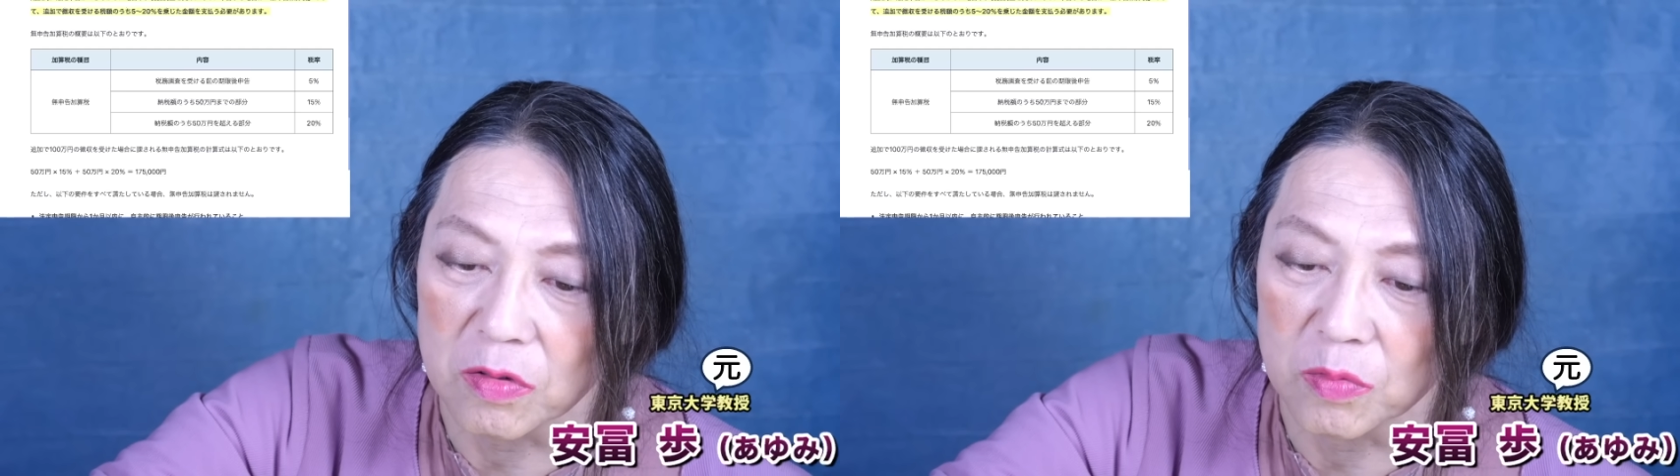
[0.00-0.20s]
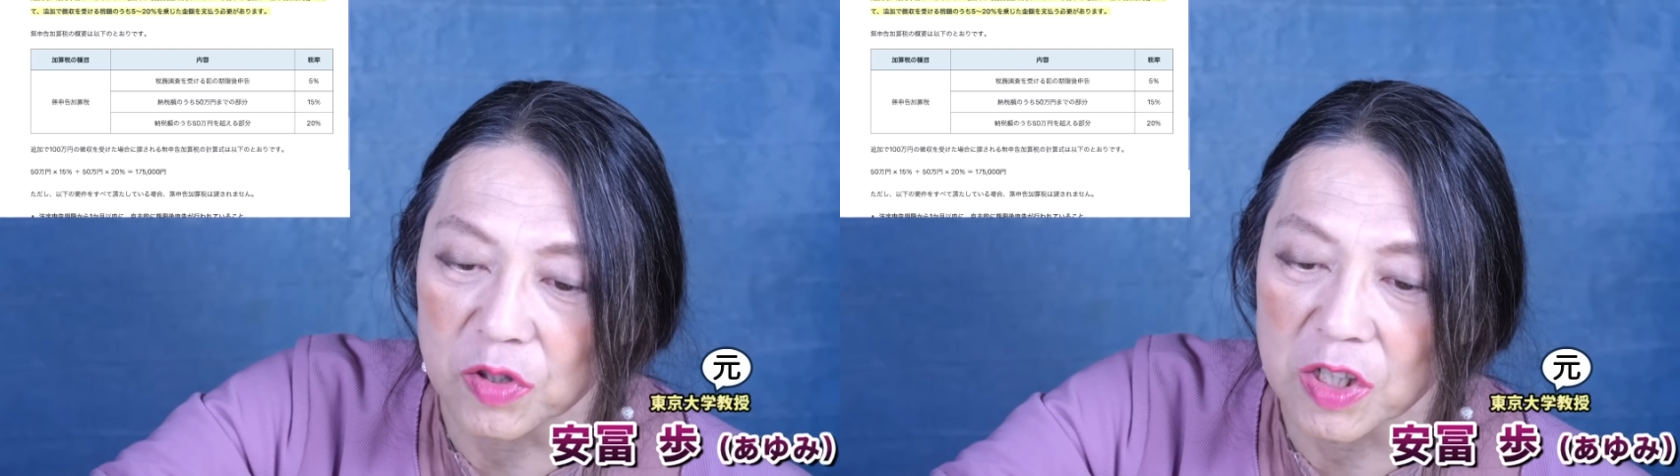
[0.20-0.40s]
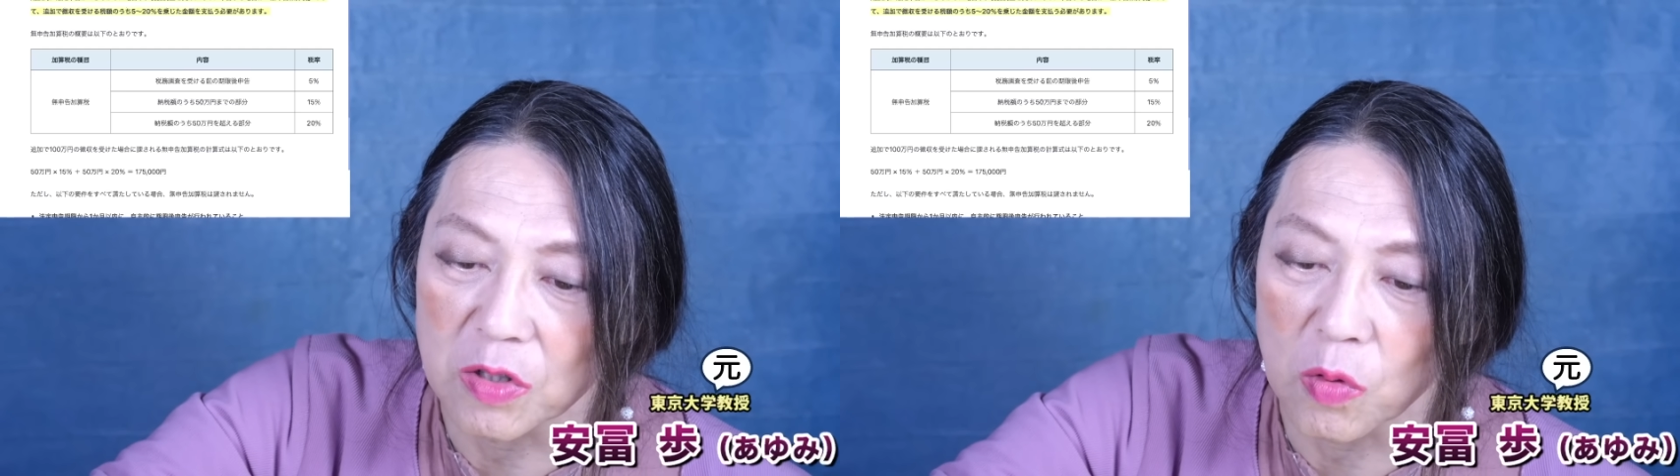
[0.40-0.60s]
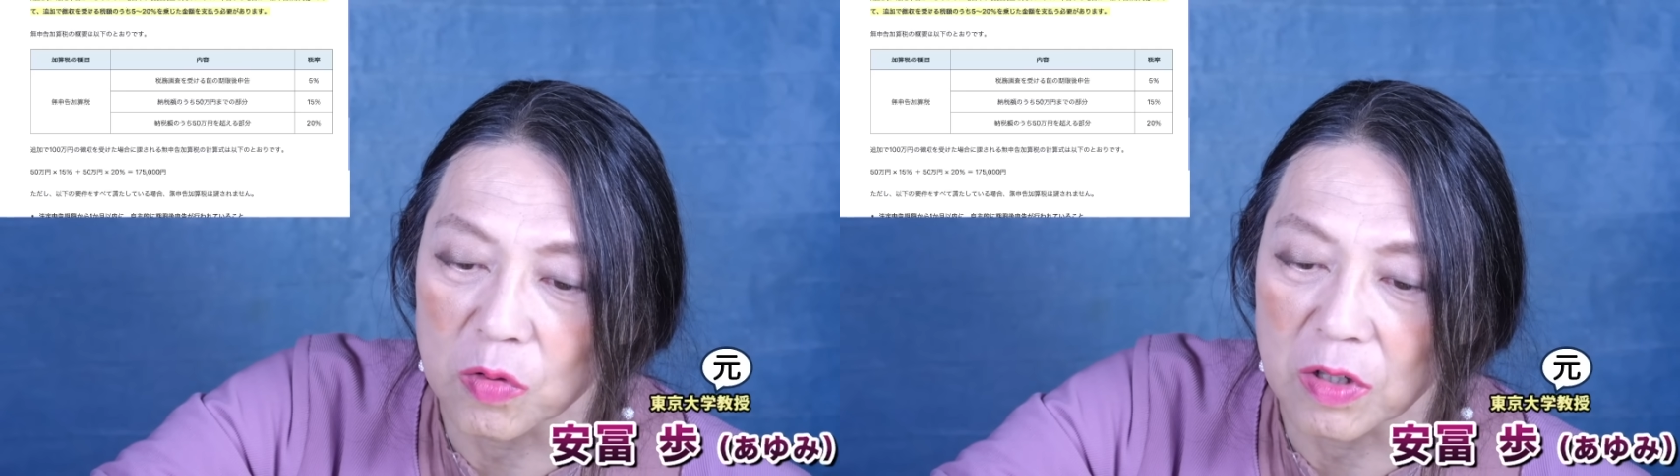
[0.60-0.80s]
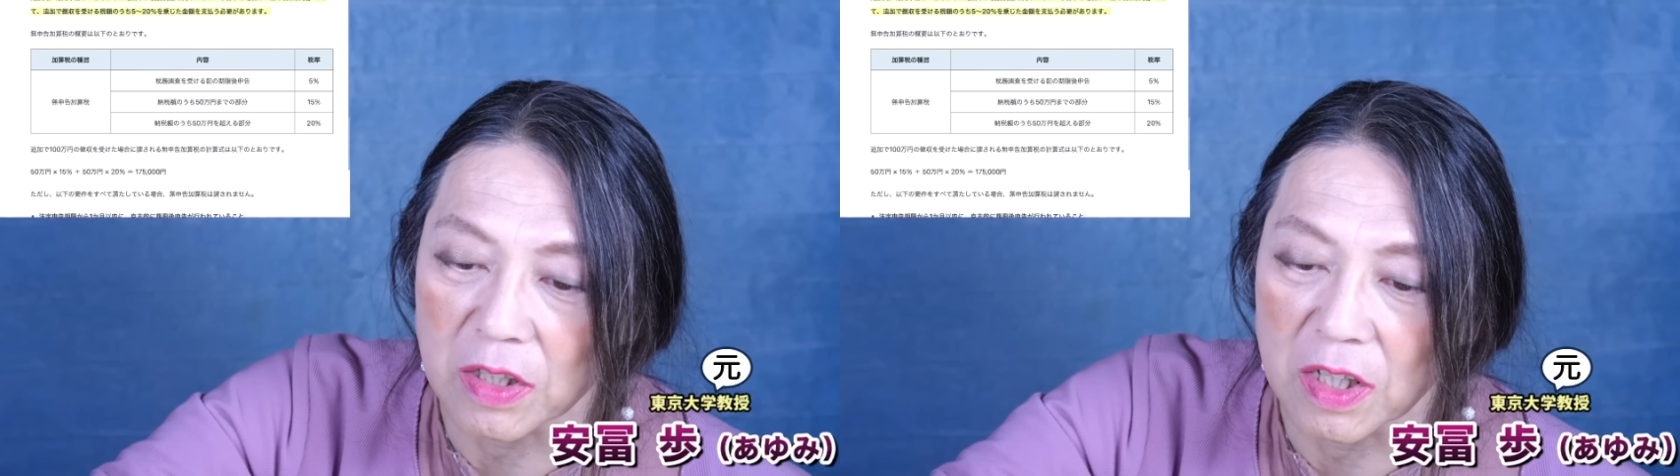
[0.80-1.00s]
無申
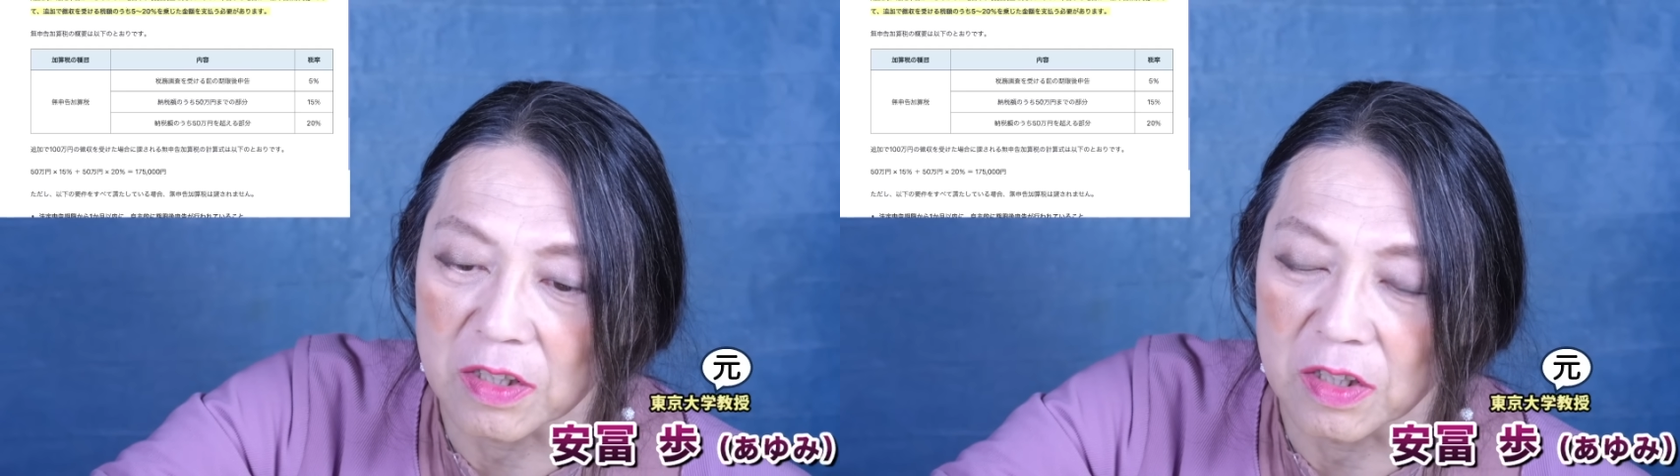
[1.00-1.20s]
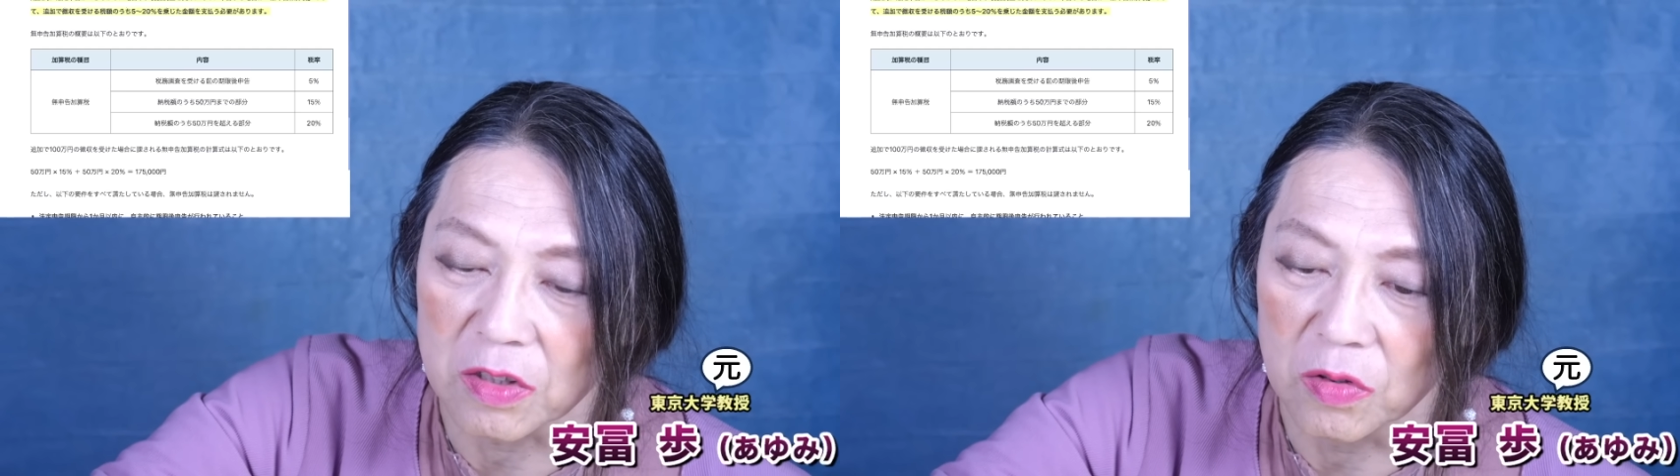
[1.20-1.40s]
告加算税